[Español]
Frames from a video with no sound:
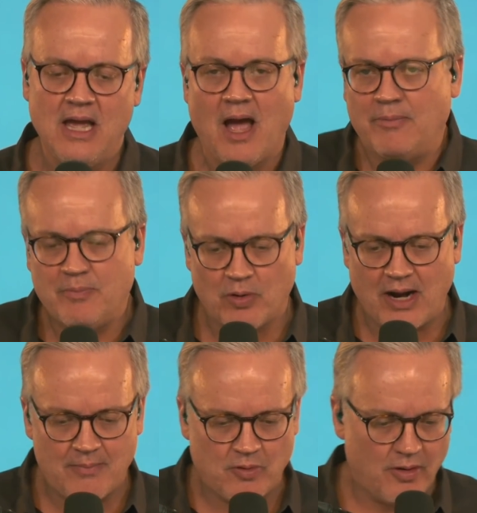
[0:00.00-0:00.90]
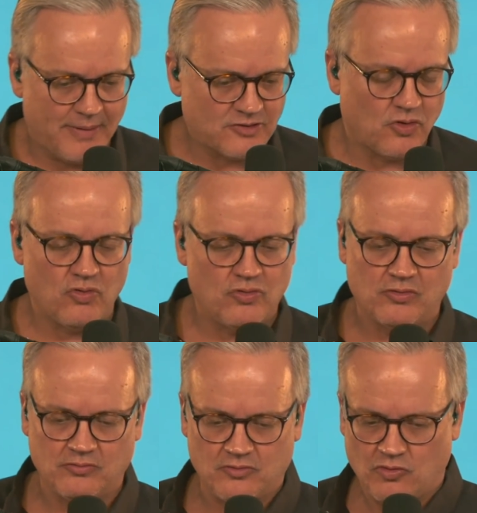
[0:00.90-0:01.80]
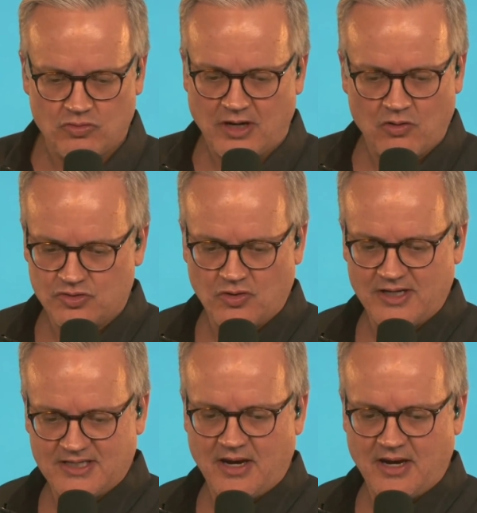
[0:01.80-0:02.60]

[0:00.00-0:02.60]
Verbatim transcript: A mí, por ejemplo, me pasó con, con un negocio que dice